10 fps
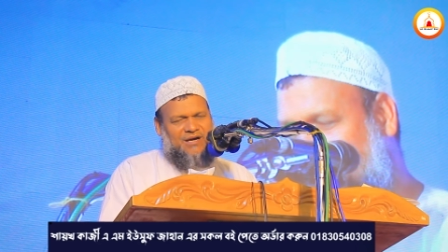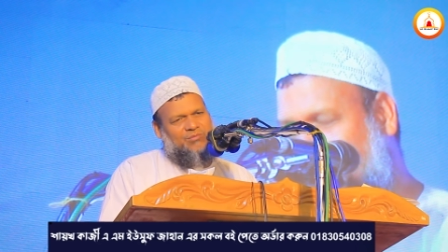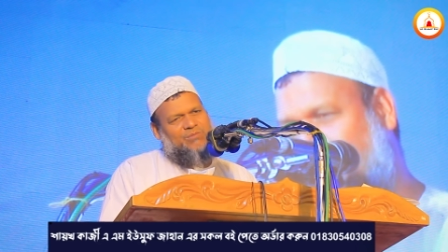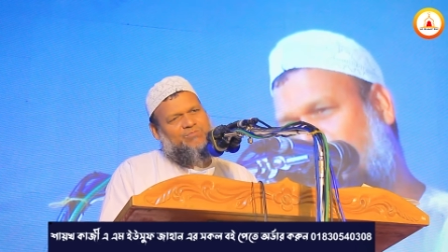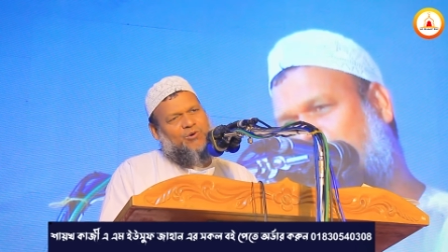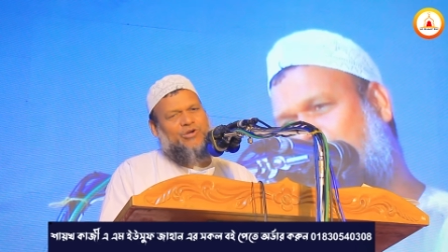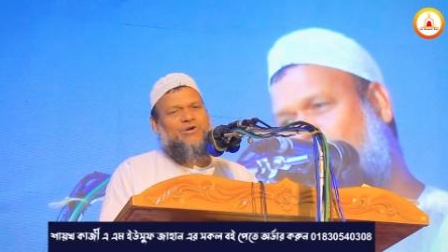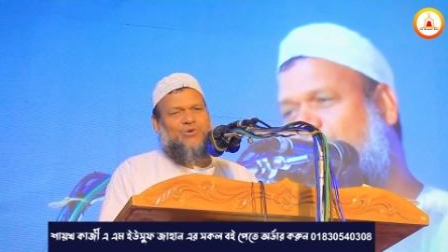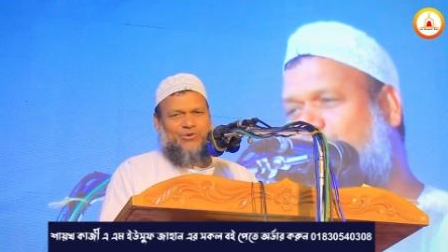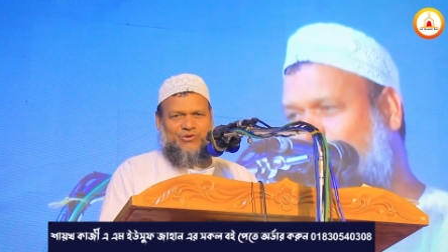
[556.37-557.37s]
আমার পরে
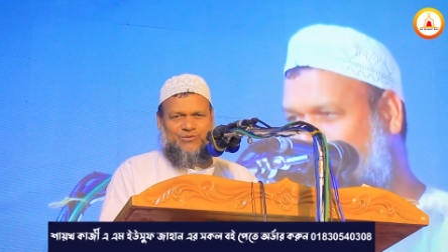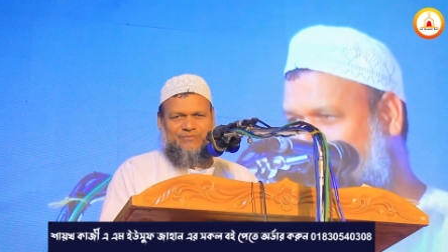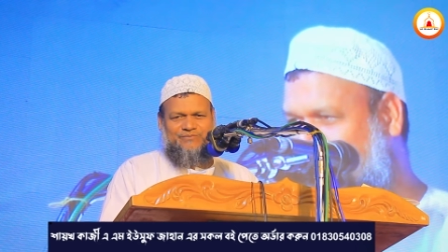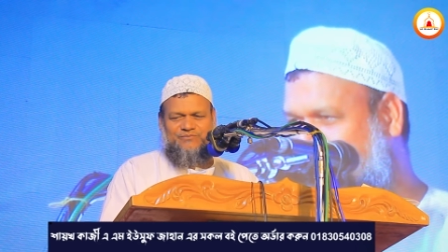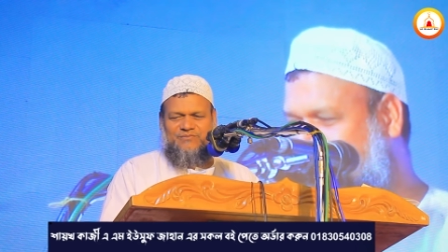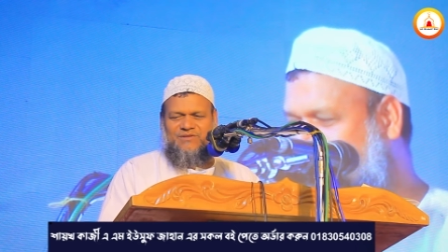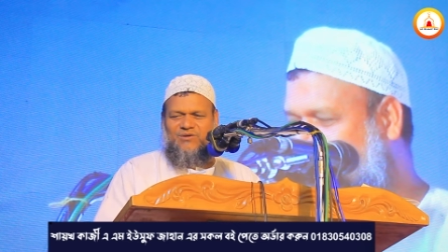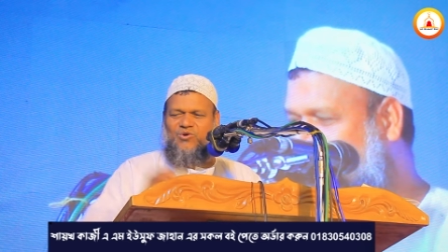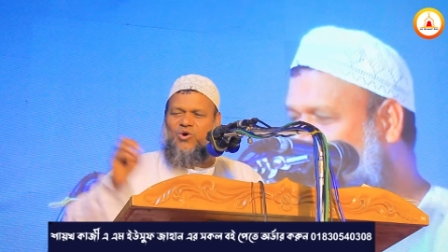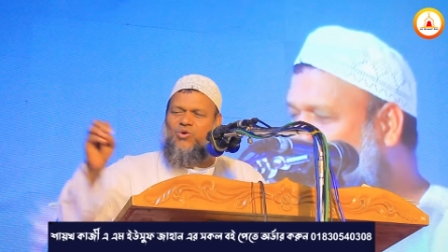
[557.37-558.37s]
করিও
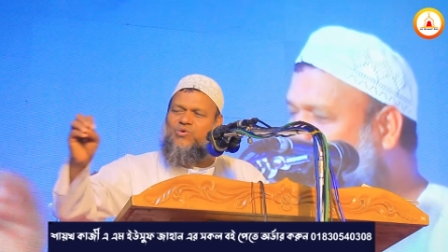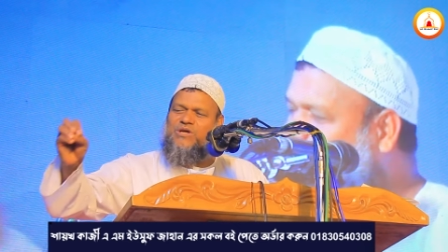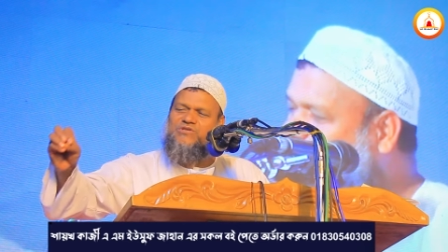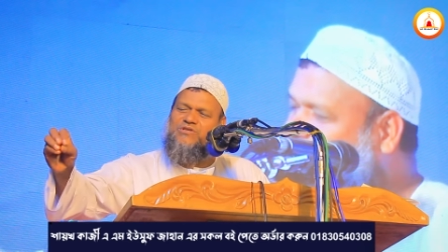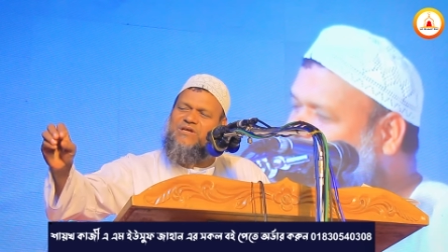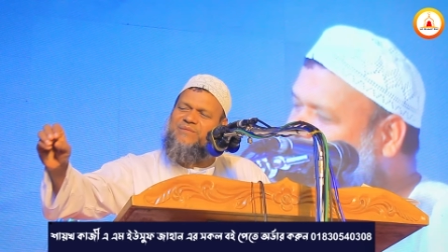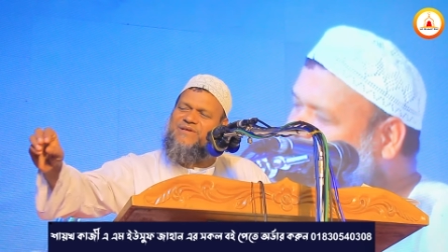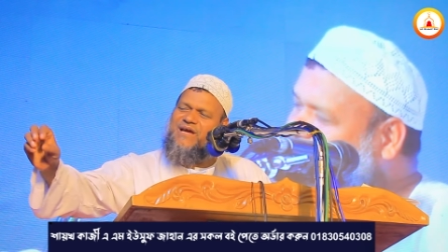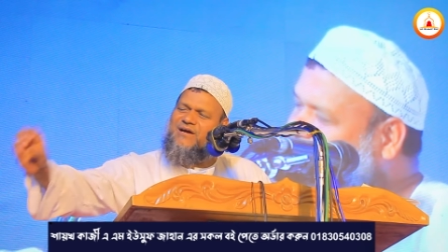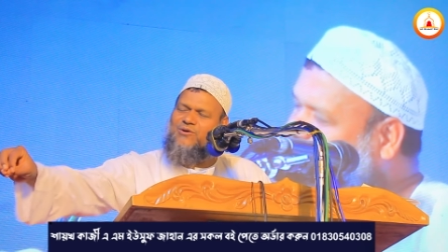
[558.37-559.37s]
গরুটা যদি আমি
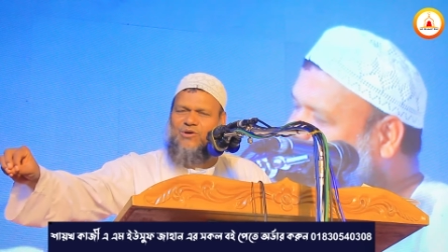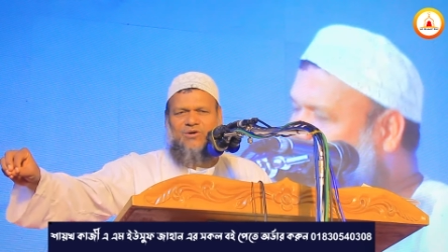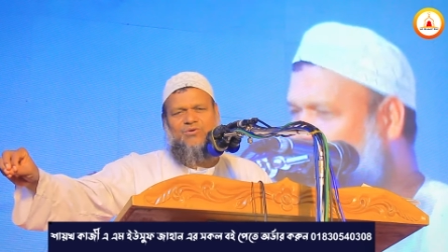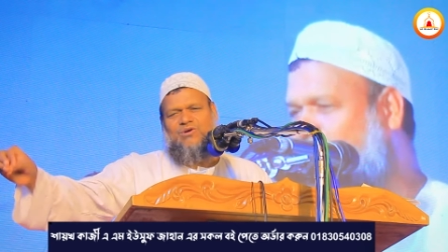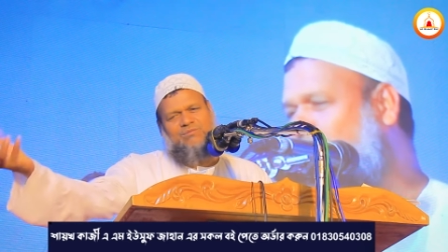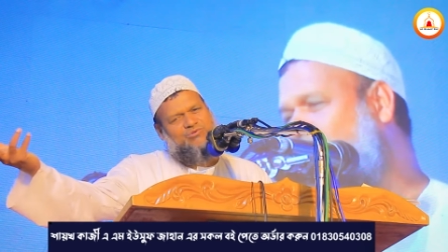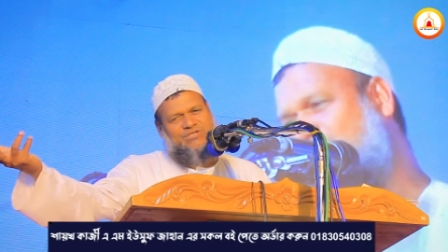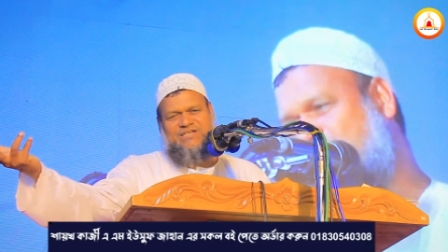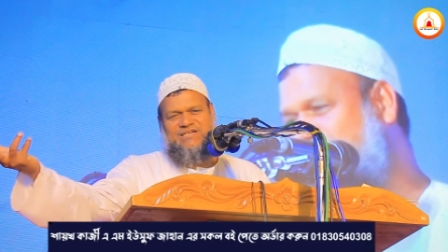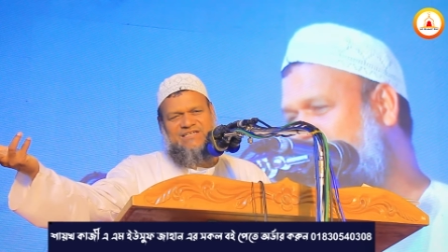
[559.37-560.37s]
এক খোঁটা খোঁটা
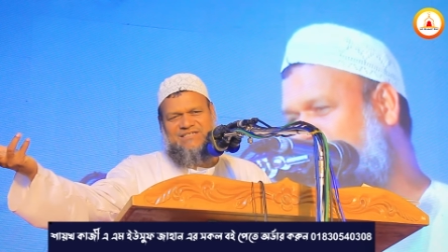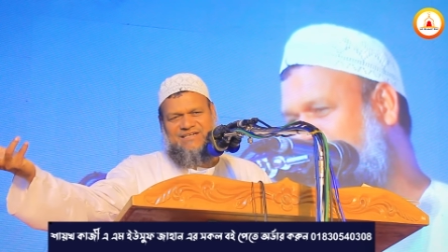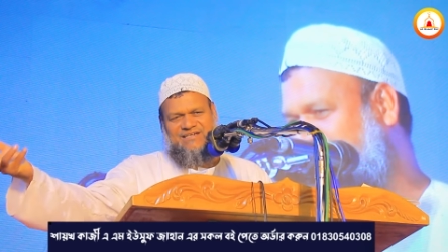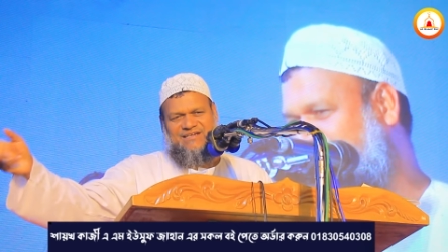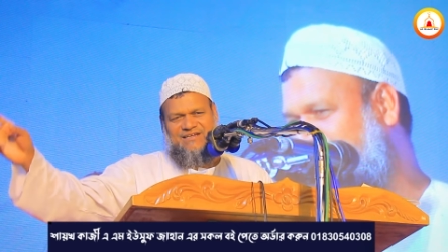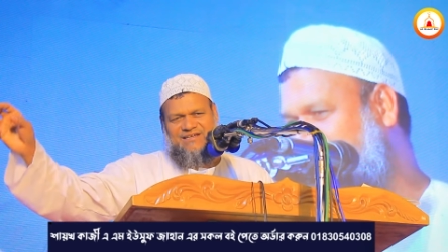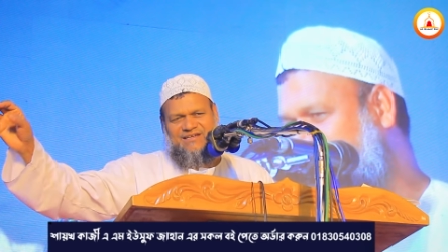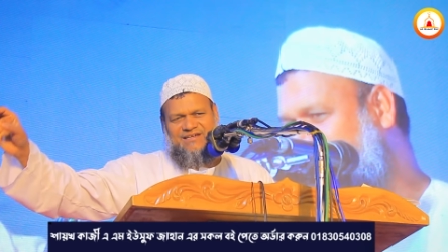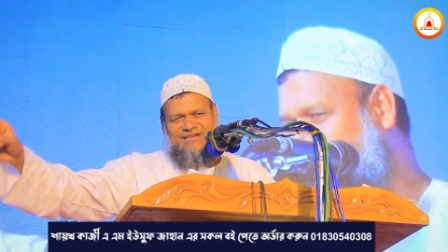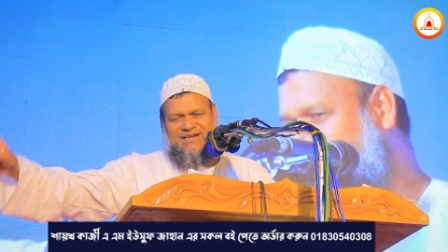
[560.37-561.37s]
বুঝেন কিনা জানি না
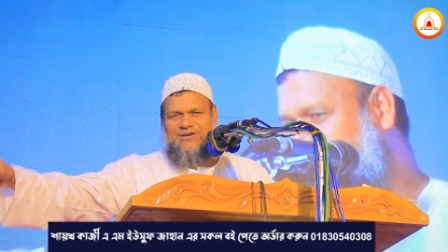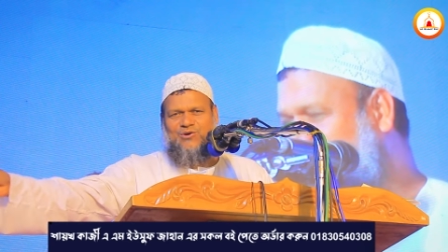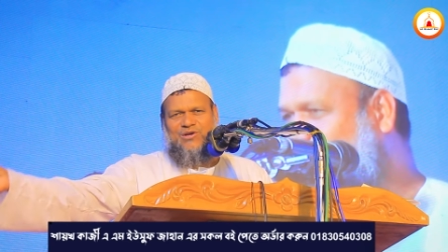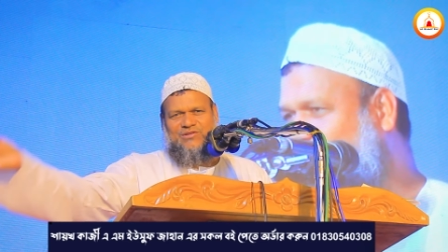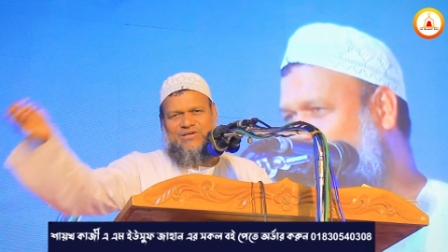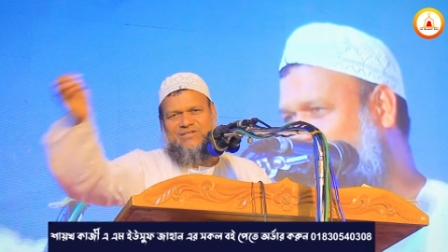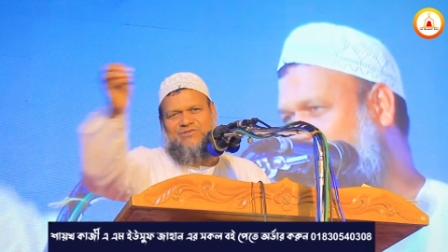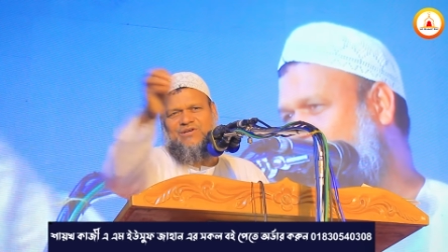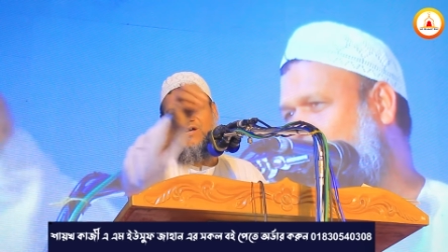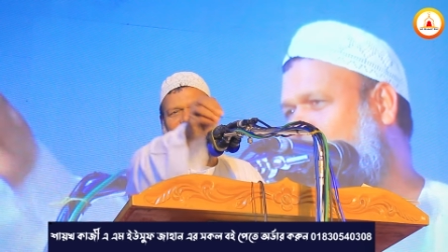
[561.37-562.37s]
এক খোঁটা দোকান
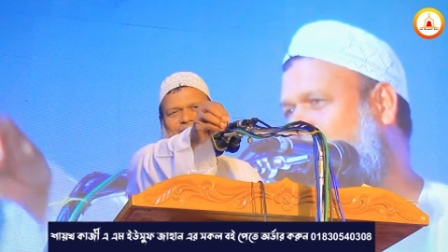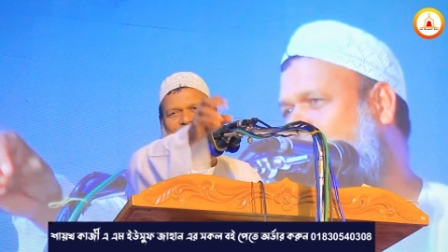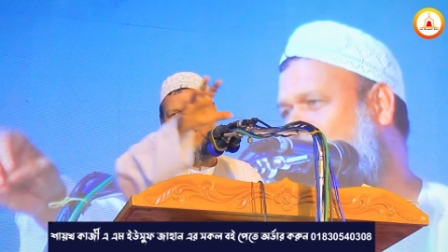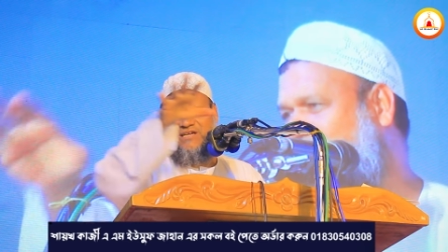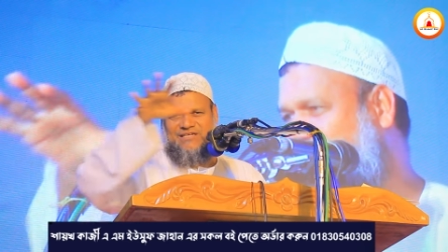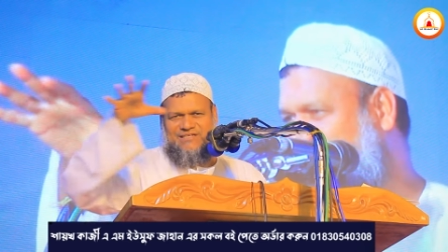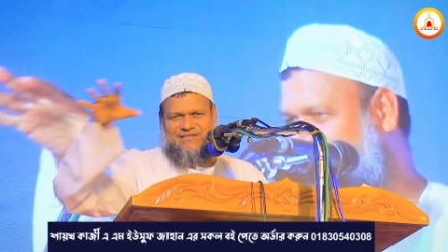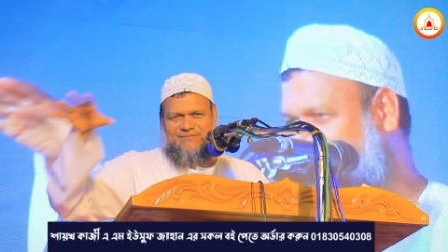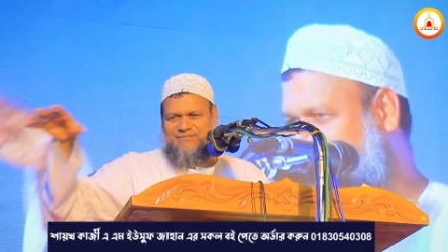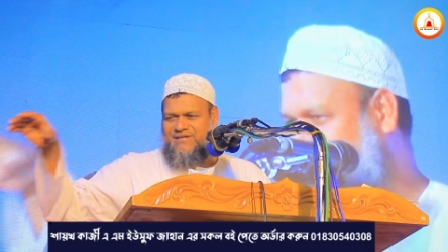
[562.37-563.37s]
যখন আর এক খোঁটা নিয়ে
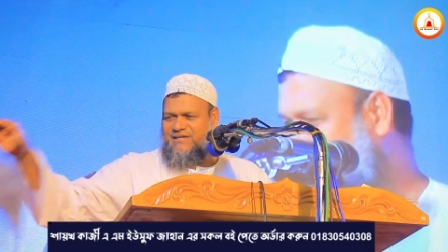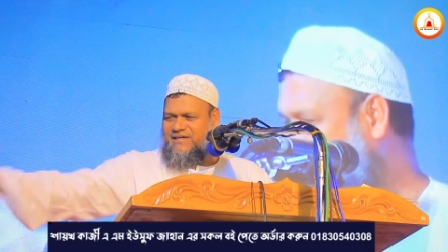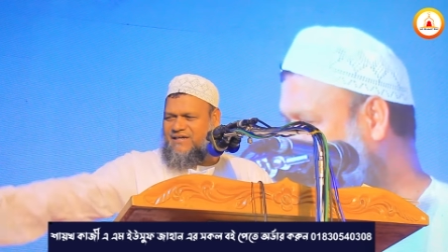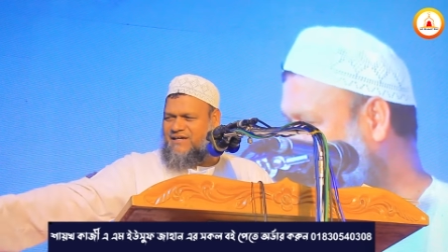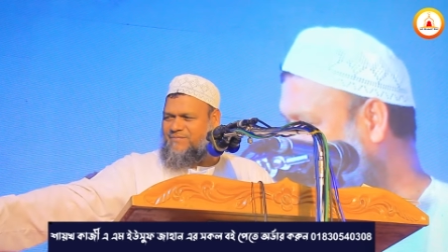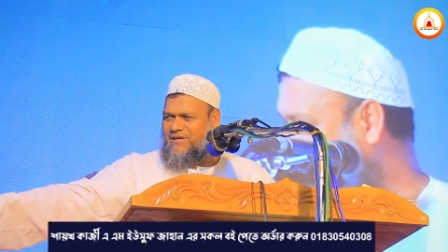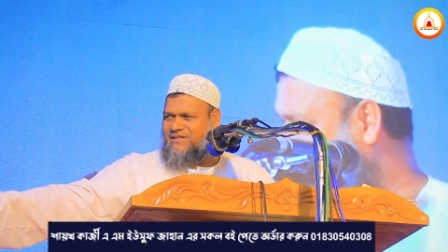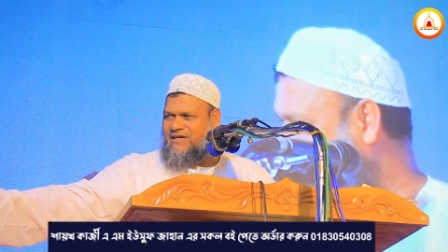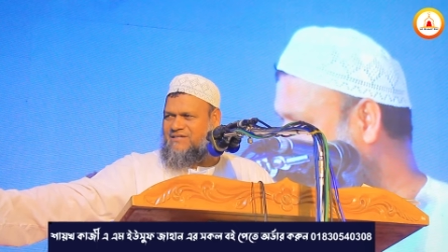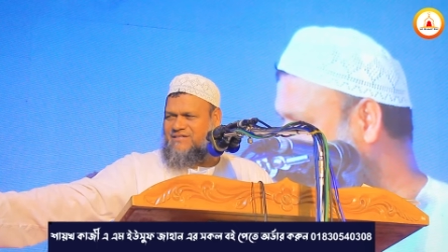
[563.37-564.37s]
যেতাম এখানে
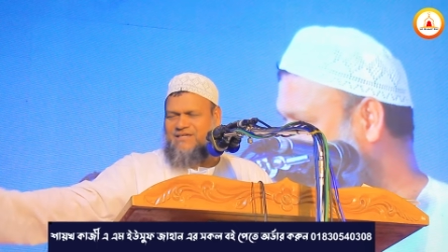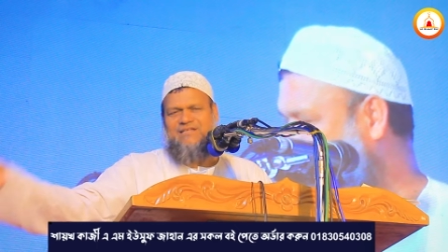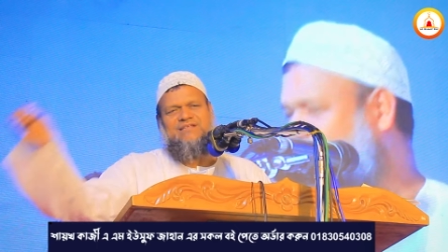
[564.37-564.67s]
বাঁধা আছে এখান